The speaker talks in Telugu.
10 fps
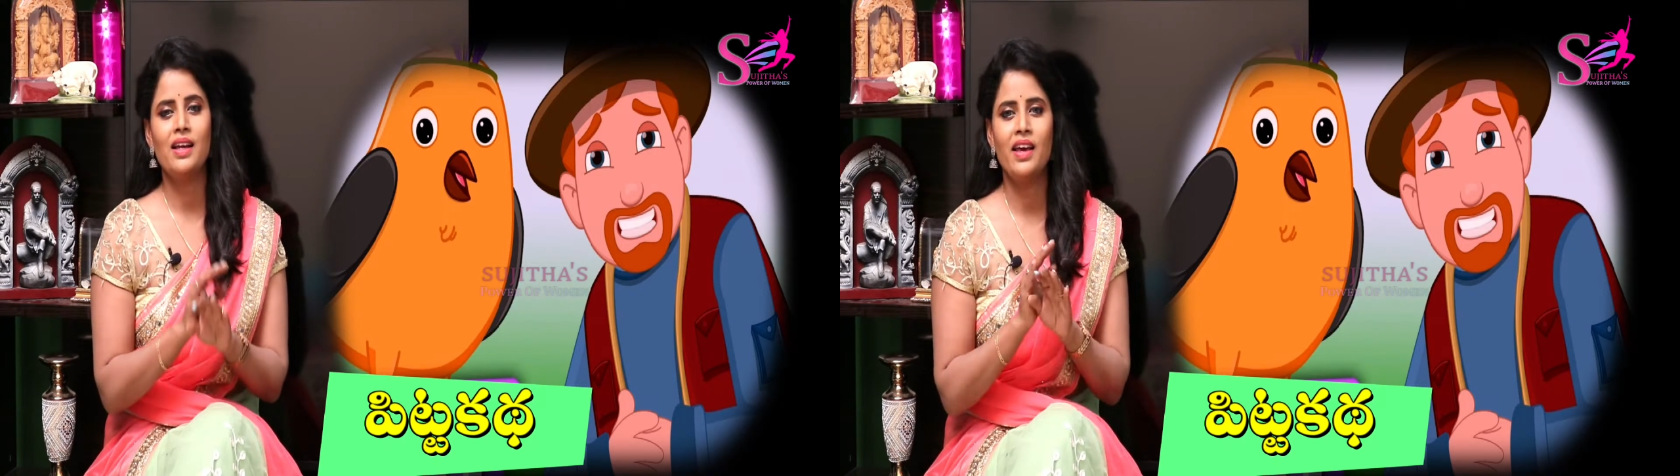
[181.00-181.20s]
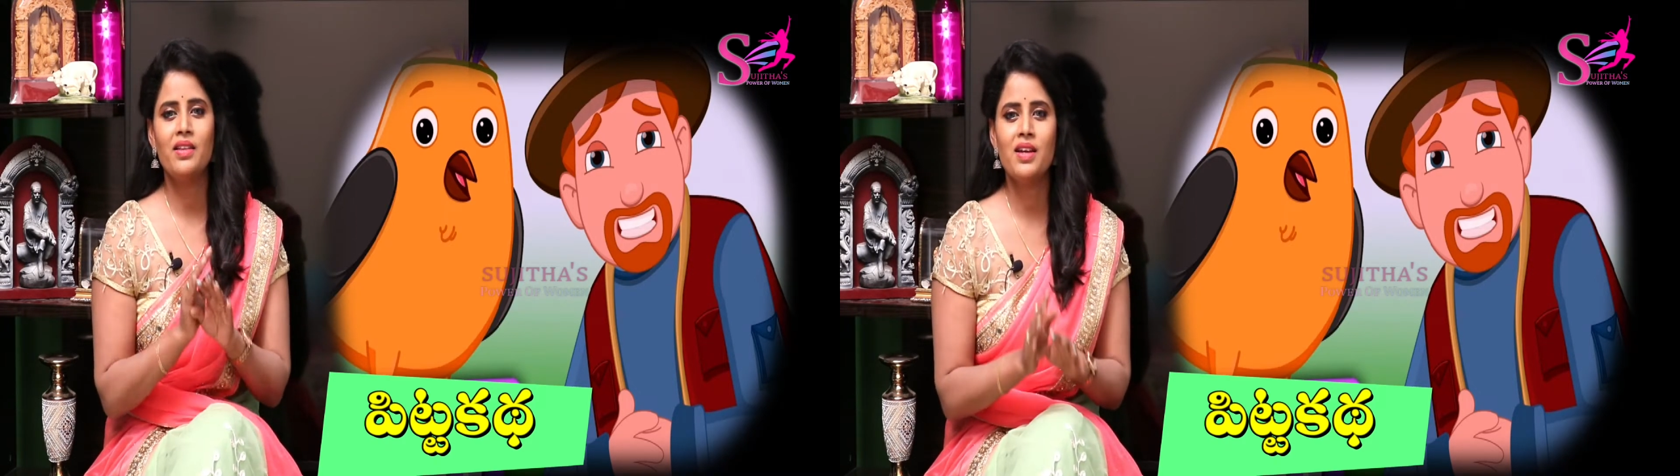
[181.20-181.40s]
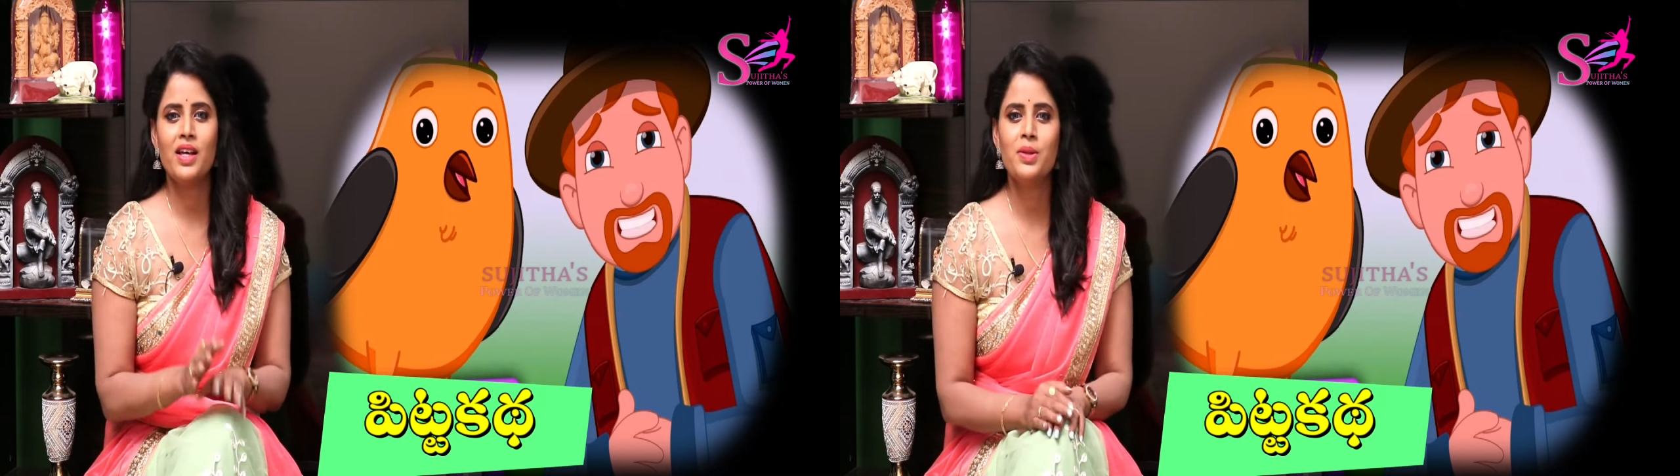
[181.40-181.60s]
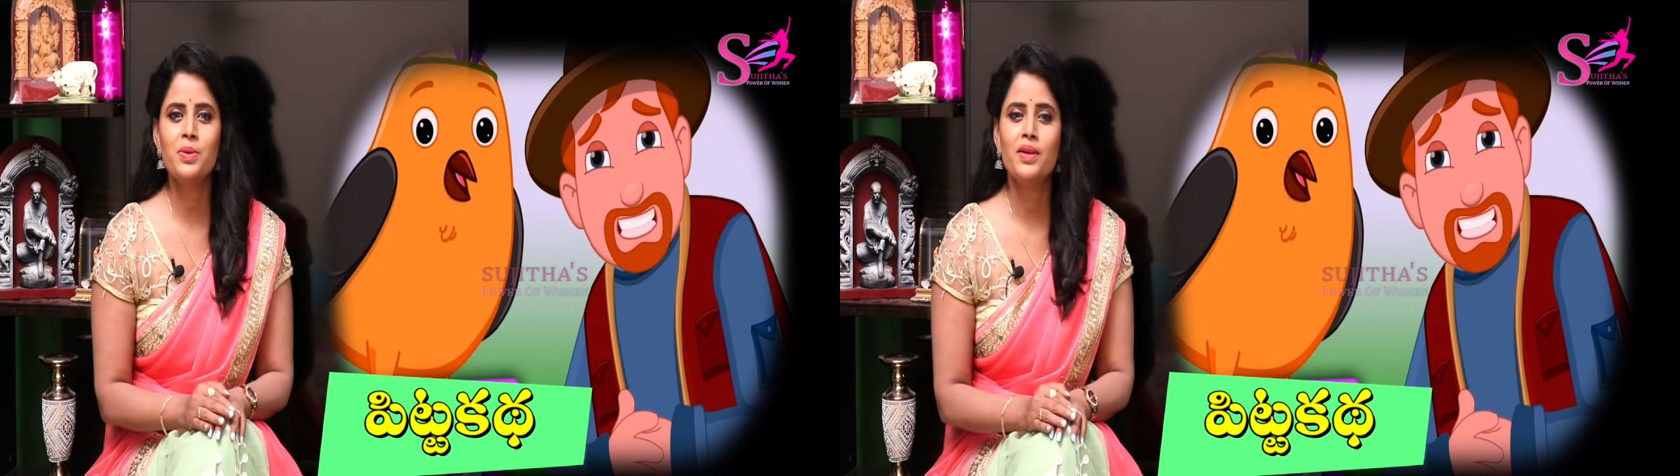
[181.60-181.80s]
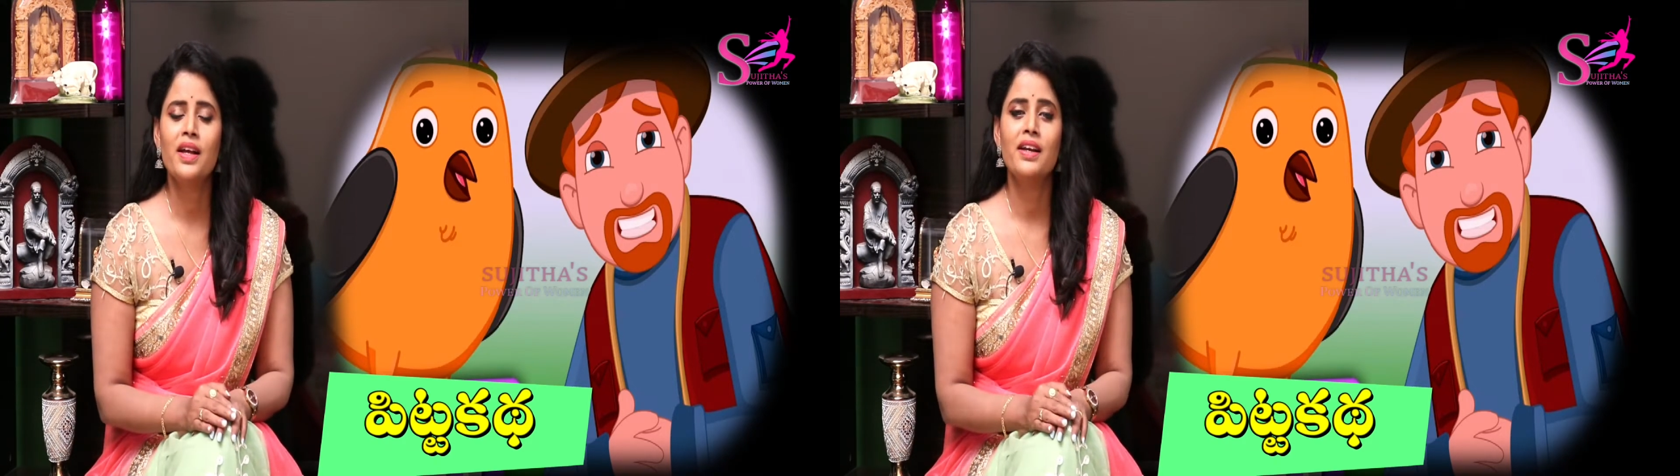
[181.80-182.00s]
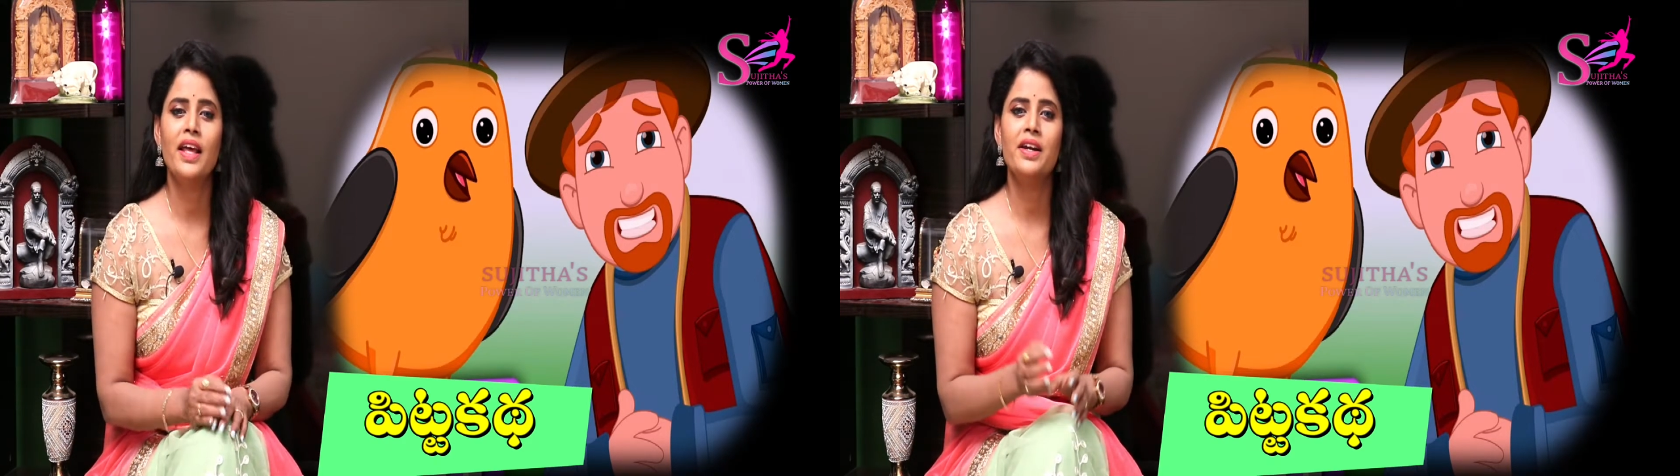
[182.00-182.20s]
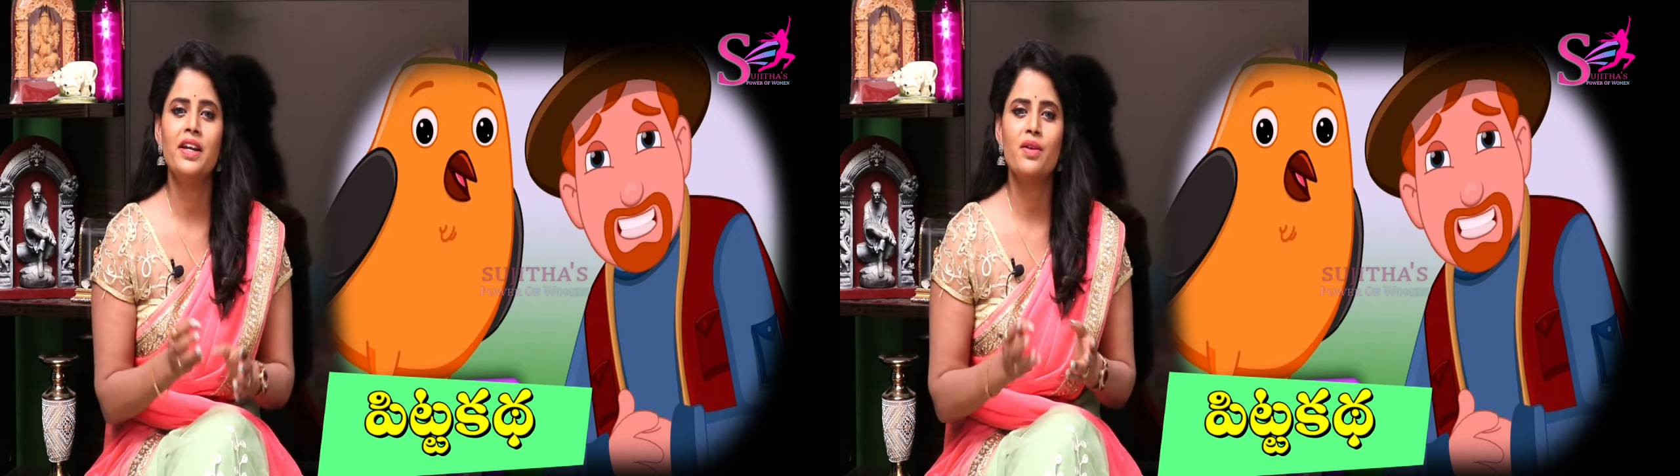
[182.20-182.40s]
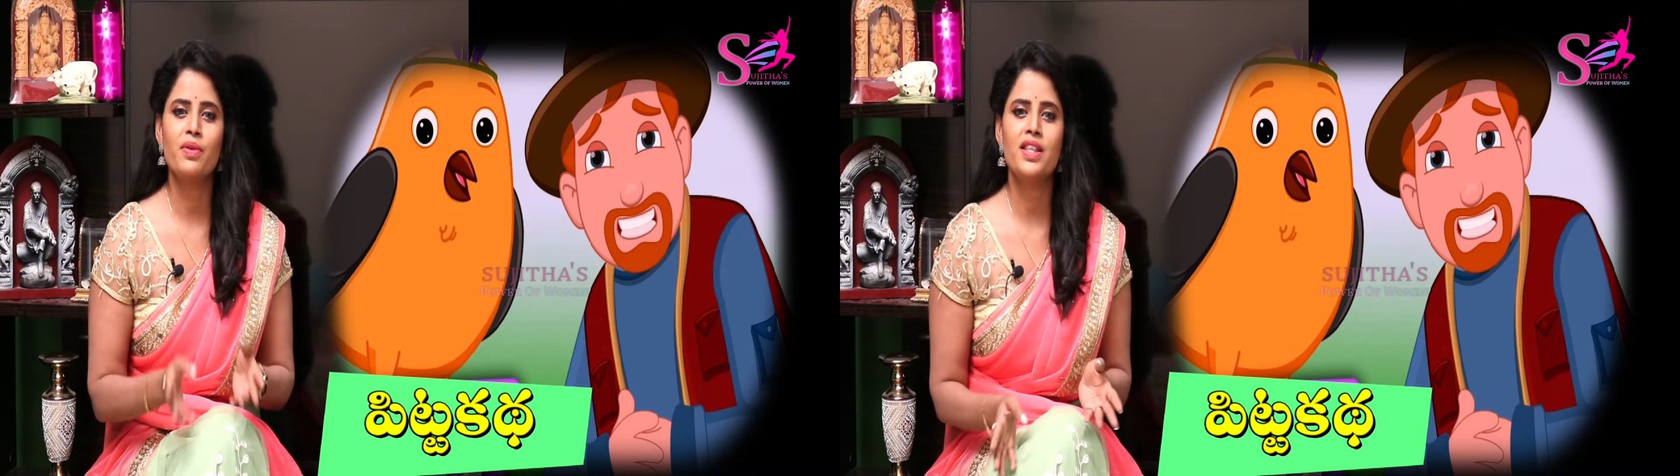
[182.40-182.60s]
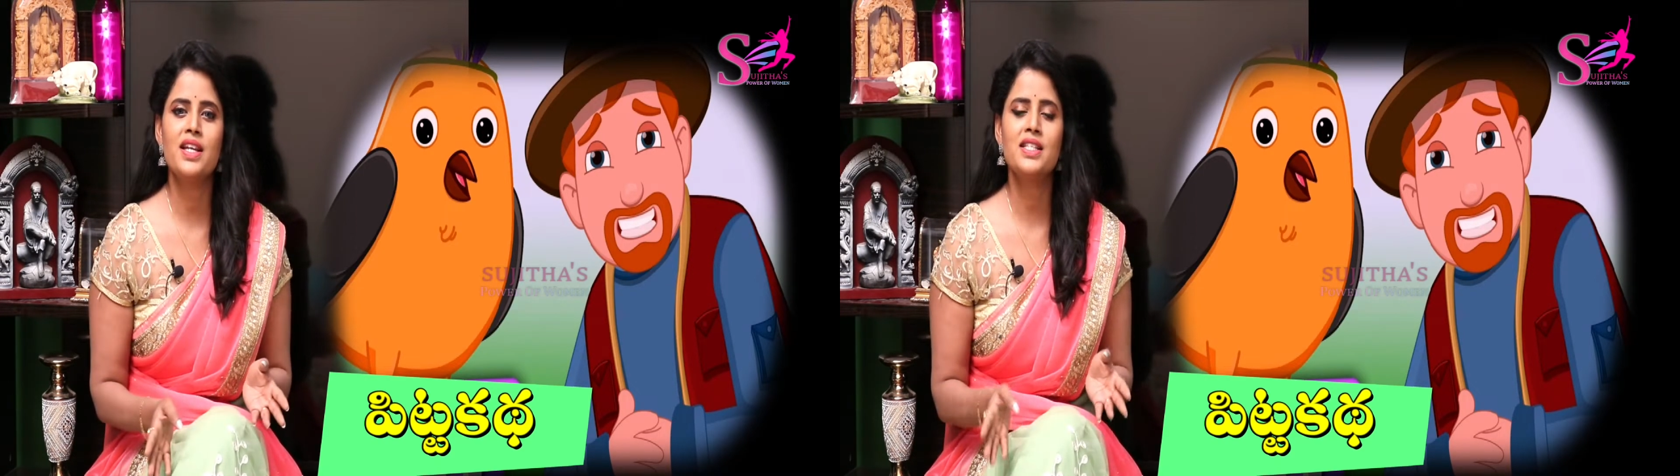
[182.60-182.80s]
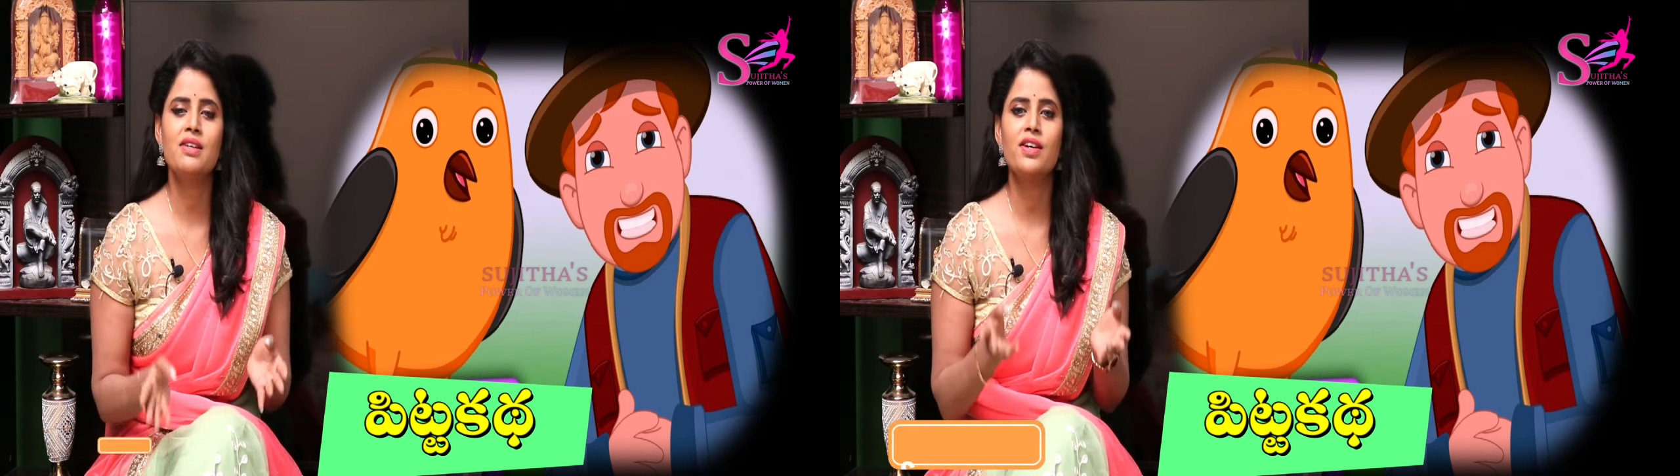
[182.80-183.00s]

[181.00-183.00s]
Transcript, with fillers: లేదు లేదు నేను నిన్ను వదిలేసి